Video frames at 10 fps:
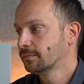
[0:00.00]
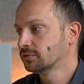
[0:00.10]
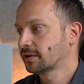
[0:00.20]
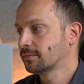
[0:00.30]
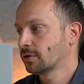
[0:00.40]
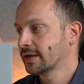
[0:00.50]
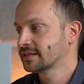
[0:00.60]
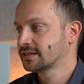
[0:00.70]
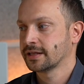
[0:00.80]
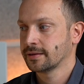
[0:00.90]
Potrebbero
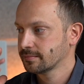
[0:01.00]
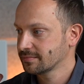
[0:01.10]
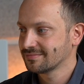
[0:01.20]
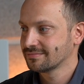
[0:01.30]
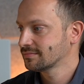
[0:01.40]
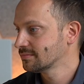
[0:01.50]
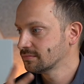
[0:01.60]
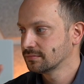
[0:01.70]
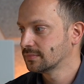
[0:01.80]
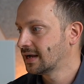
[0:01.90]
essere mh,
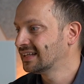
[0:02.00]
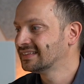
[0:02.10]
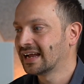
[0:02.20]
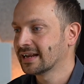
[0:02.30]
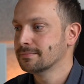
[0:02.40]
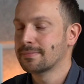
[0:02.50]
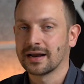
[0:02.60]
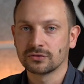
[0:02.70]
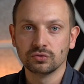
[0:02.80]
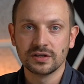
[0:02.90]
mm, andare al
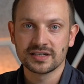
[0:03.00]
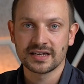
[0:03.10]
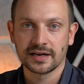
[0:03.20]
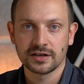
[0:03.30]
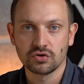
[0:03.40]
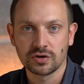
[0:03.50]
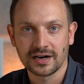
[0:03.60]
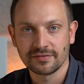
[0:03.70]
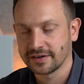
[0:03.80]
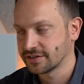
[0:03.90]
bar tutte le sere a
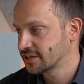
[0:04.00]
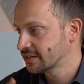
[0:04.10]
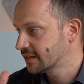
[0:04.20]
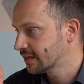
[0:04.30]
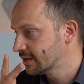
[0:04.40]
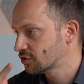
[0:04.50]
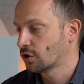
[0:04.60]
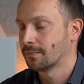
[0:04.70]
giocare a freccette, che ne so,